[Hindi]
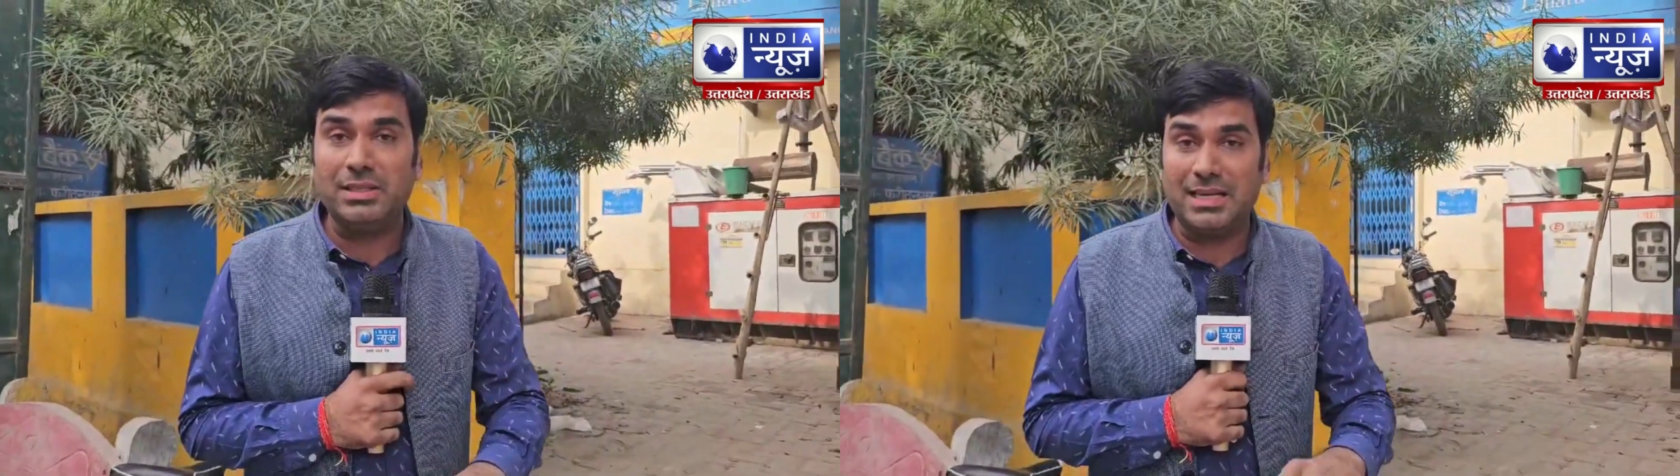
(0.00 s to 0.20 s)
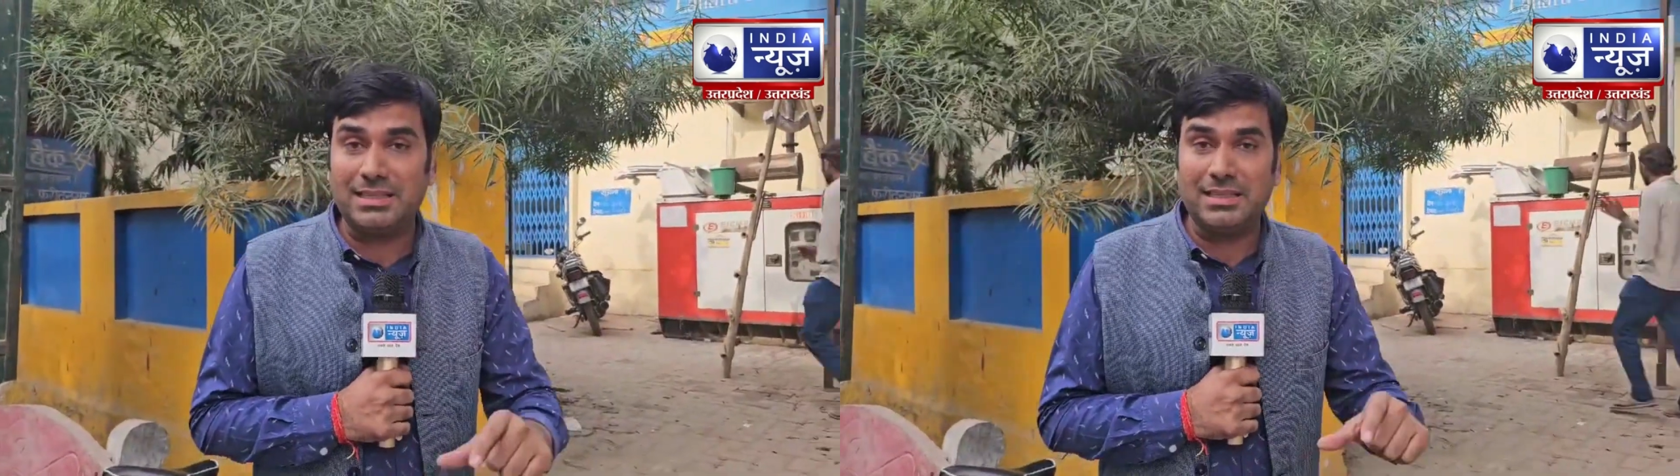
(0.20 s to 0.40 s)

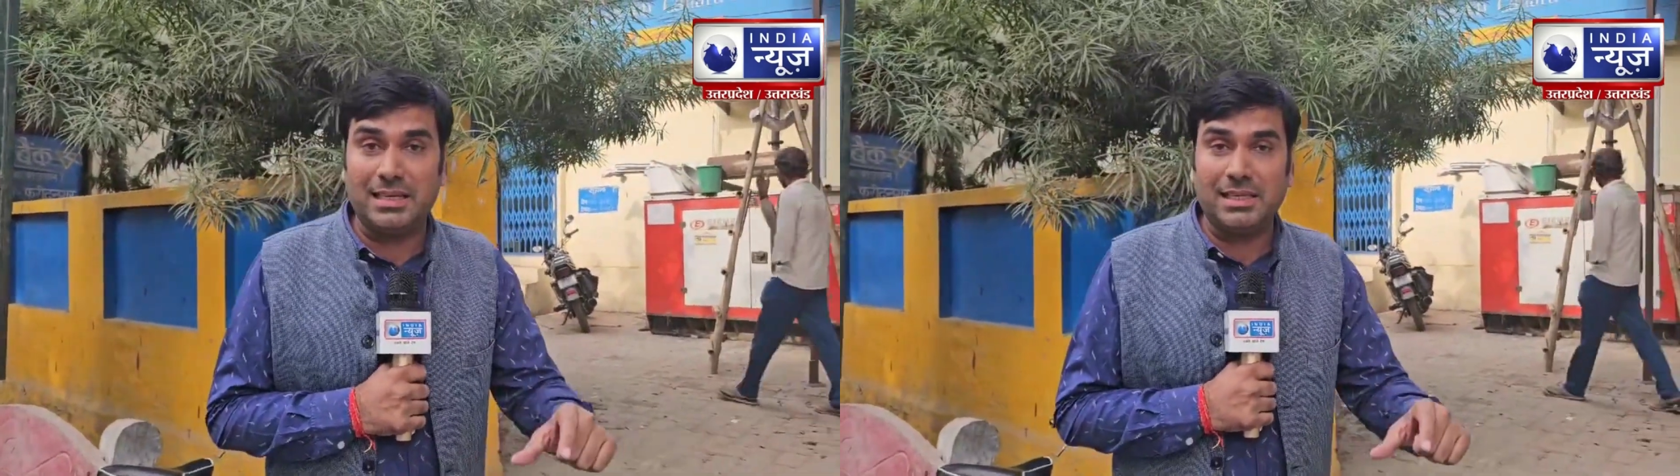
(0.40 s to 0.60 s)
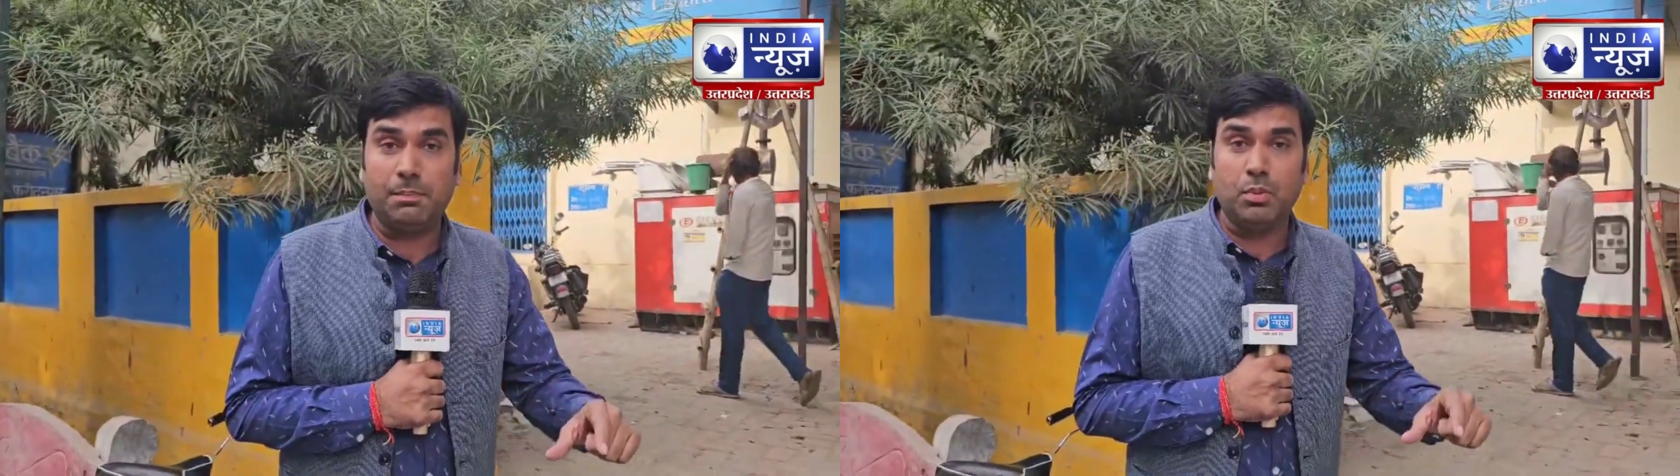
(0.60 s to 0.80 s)
जैसे
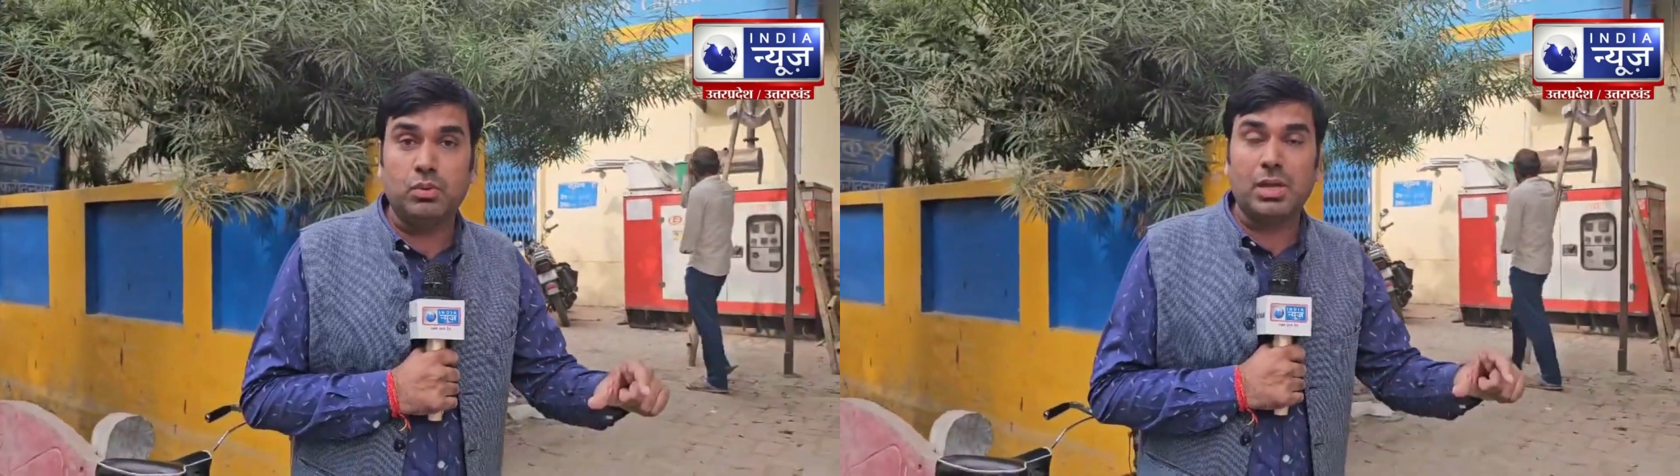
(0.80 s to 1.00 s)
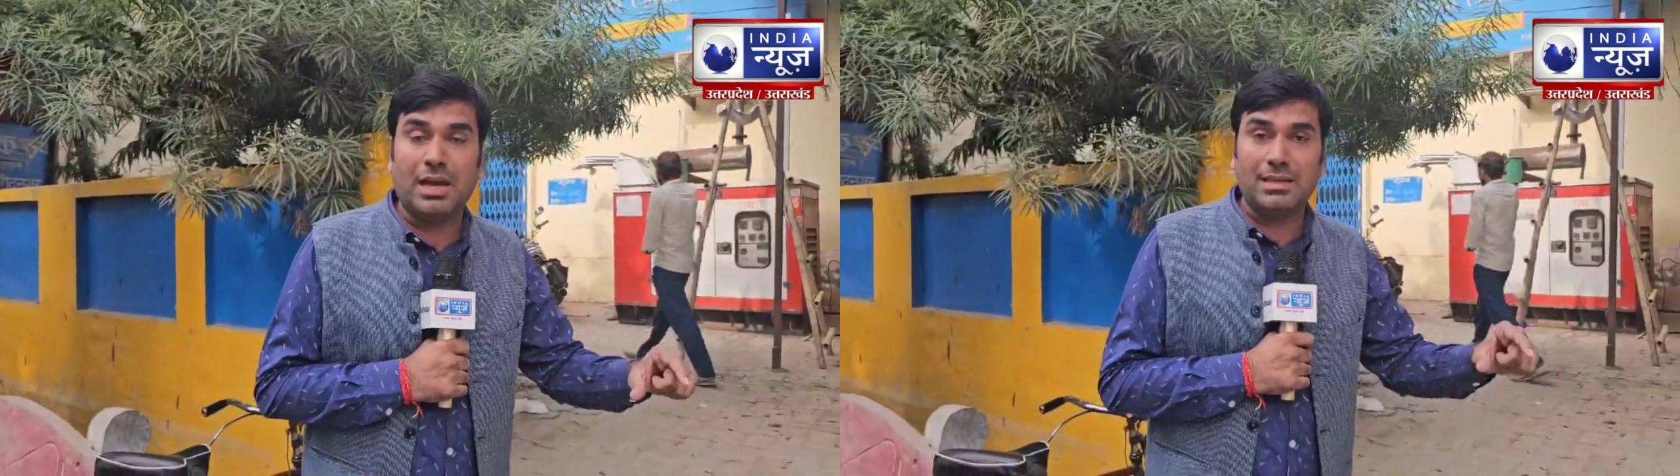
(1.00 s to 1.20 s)
जैसे
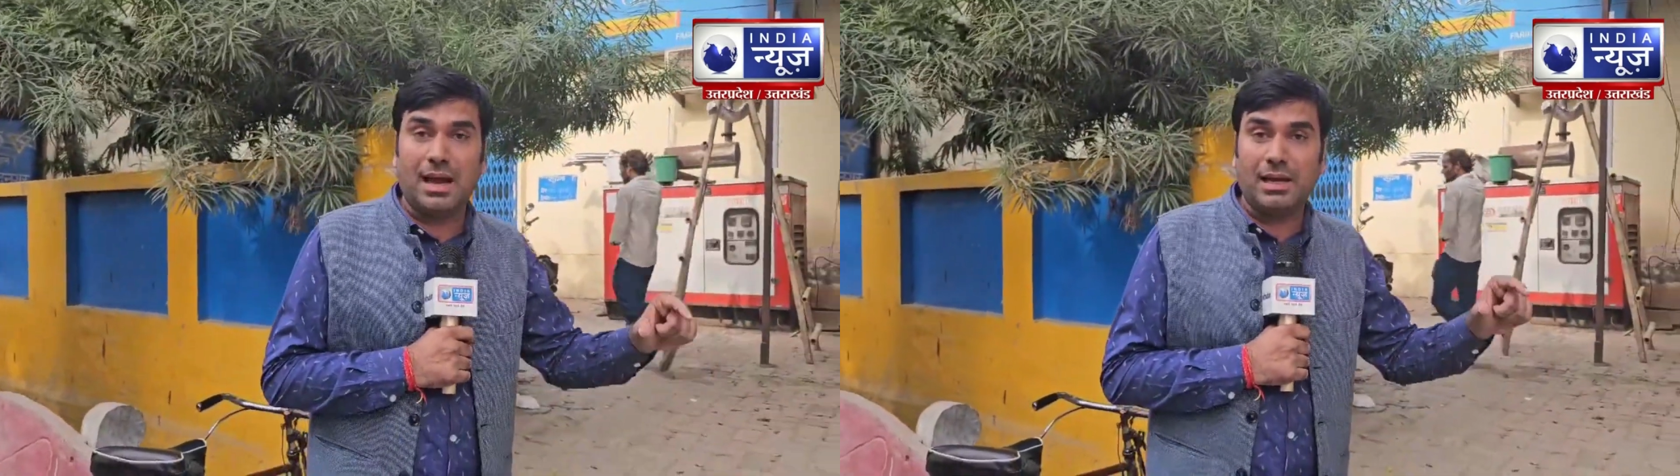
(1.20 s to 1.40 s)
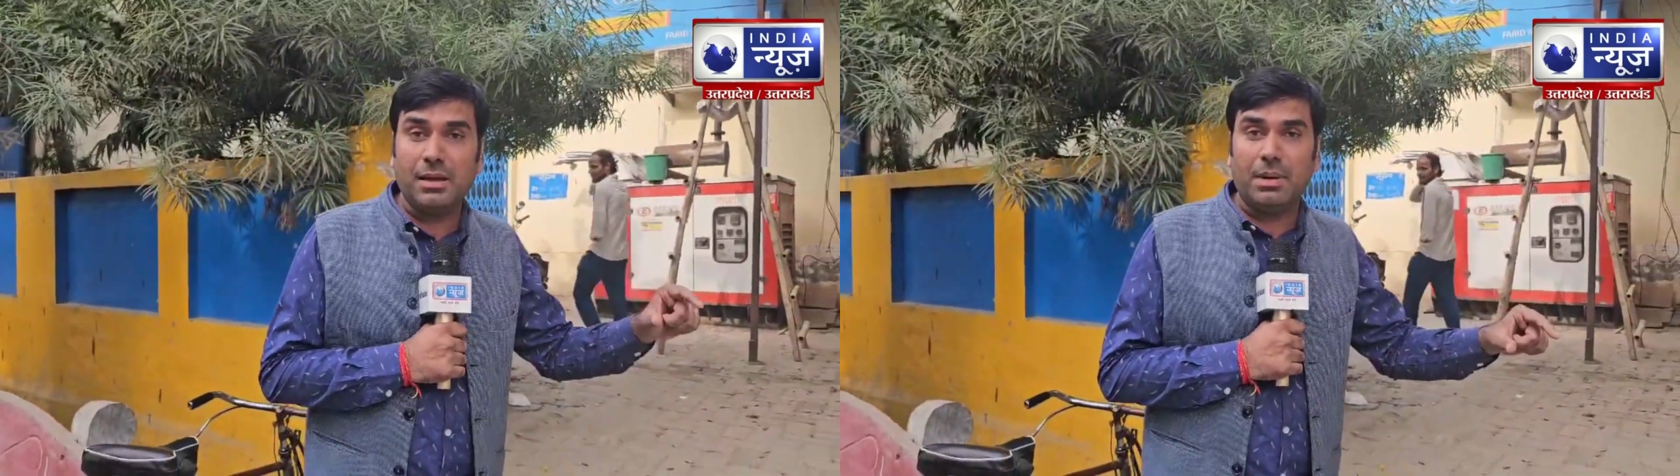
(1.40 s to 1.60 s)
पूछताछ
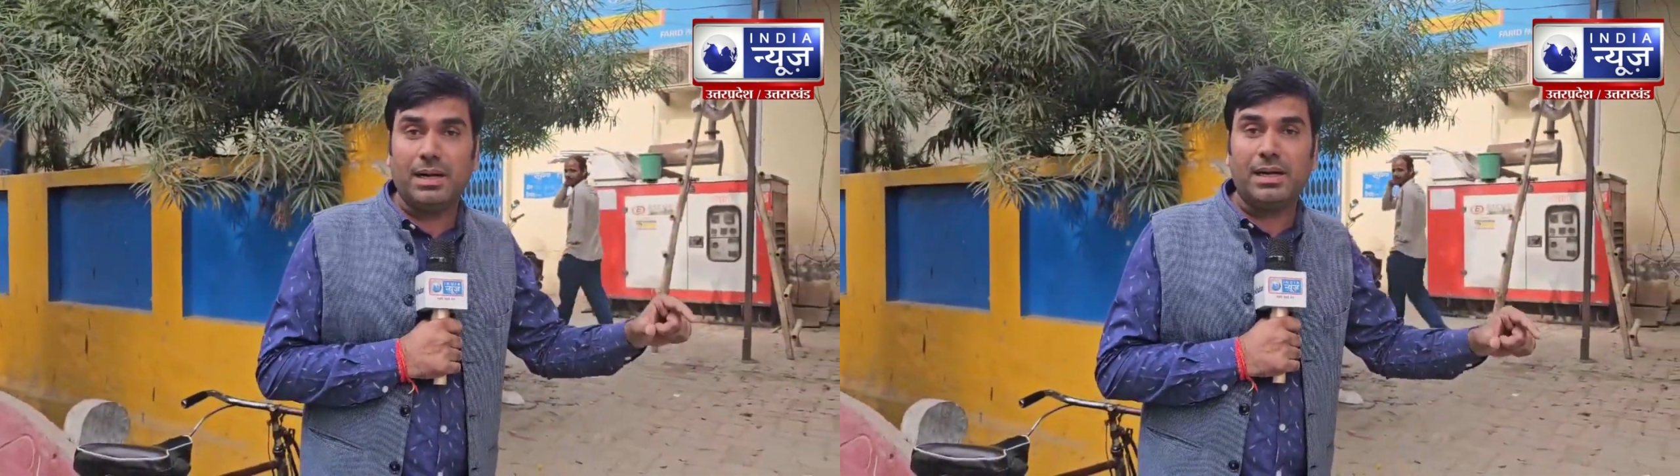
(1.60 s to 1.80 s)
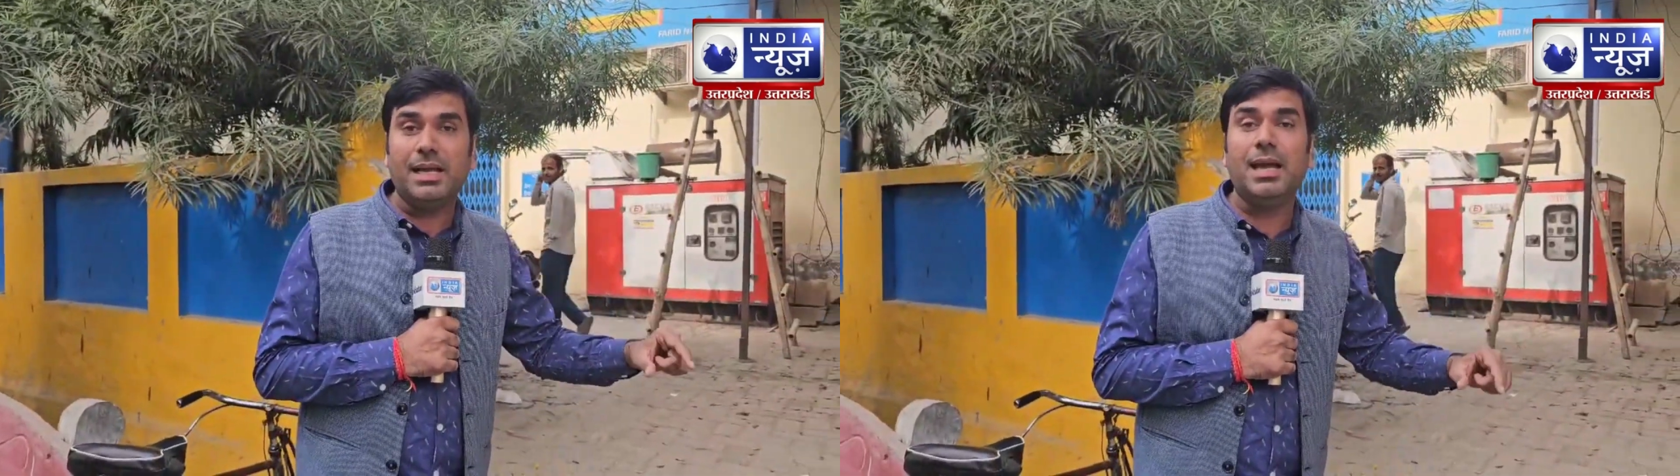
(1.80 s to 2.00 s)
आगे बढ़
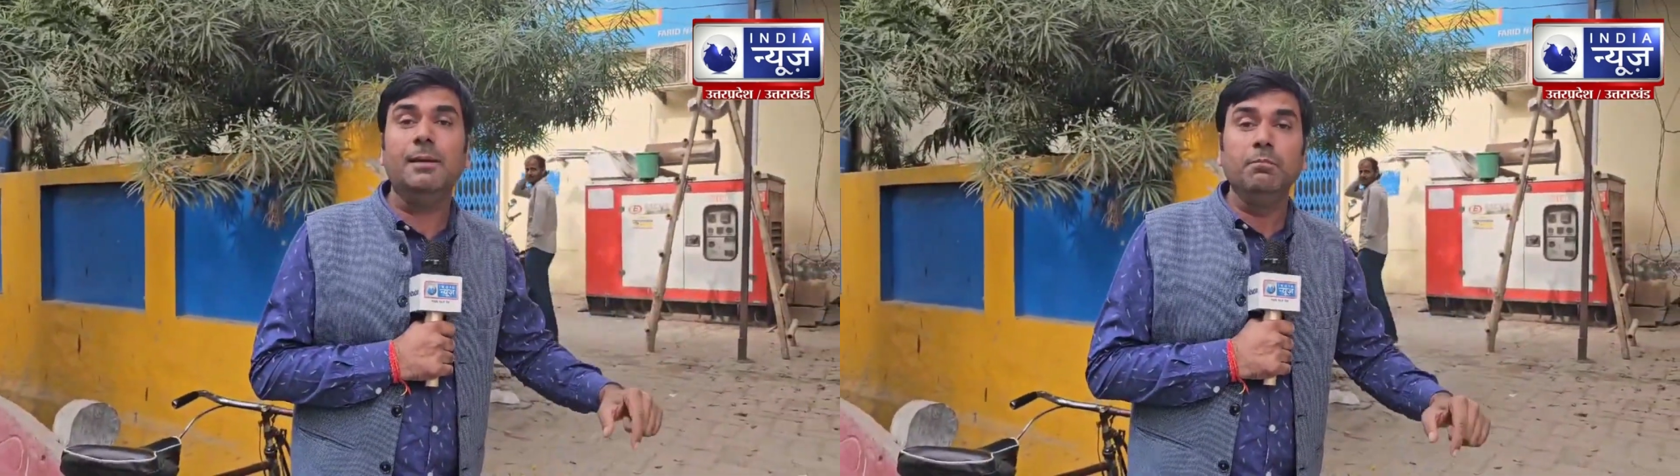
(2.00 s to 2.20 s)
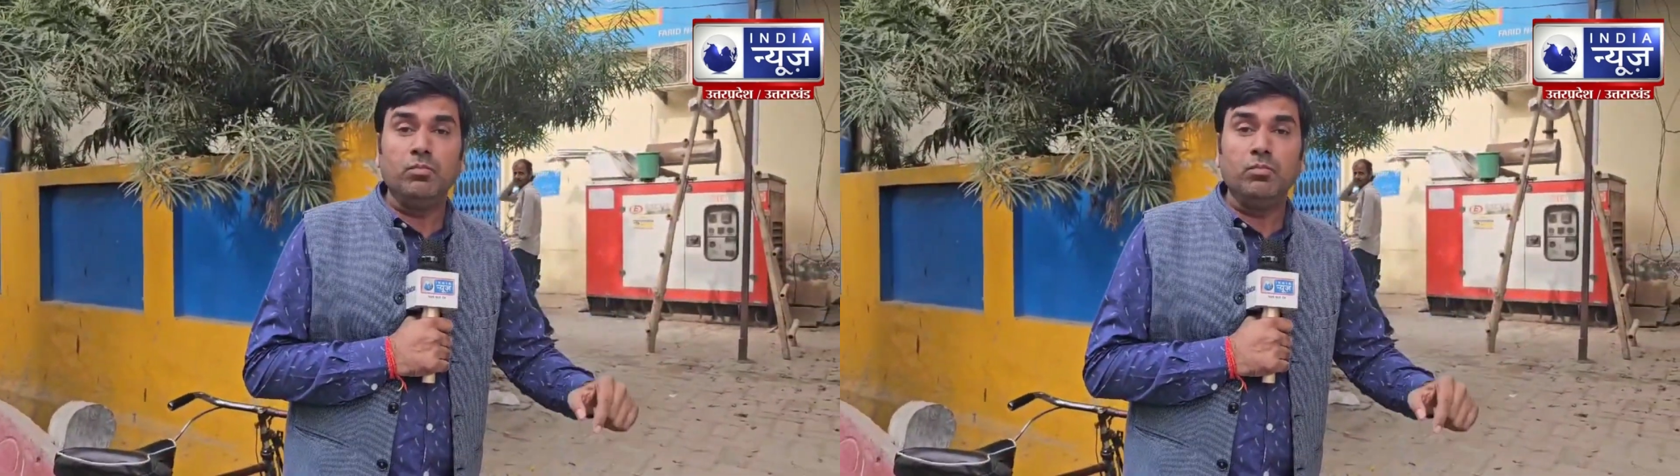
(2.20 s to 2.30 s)
रही है